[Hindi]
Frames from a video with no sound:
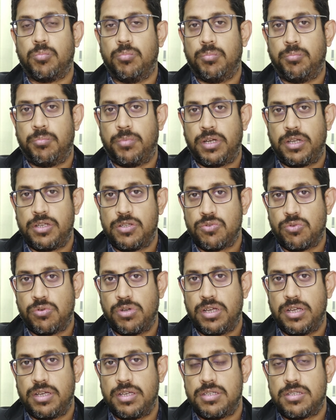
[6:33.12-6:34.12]
मरीजों
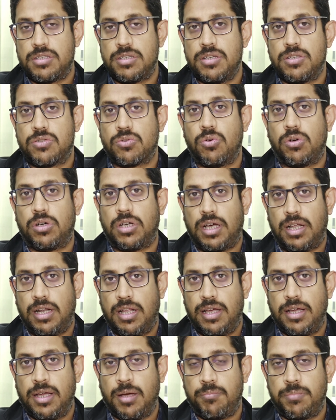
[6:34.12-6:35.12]
ने इस चीज को
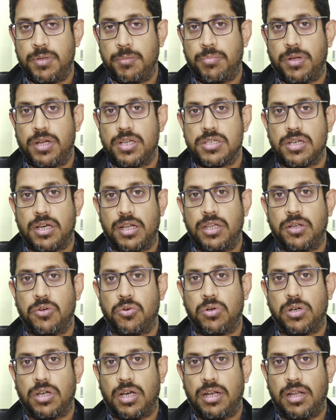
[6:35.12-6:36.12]
टाला है अपनी परेशानी
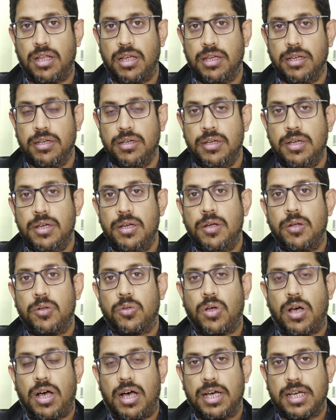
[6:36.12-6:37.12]
को टाला है
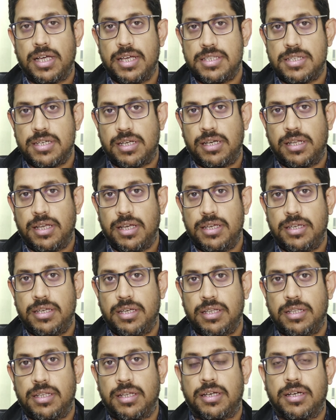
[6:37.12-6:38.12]
तो आगे चल के
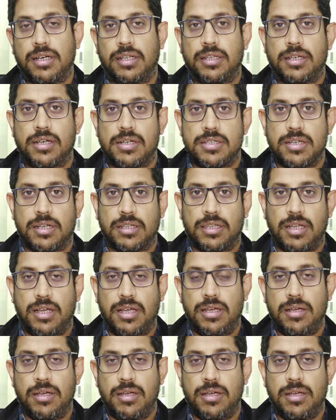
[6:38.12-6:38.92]
ये दिक्कत कर सकता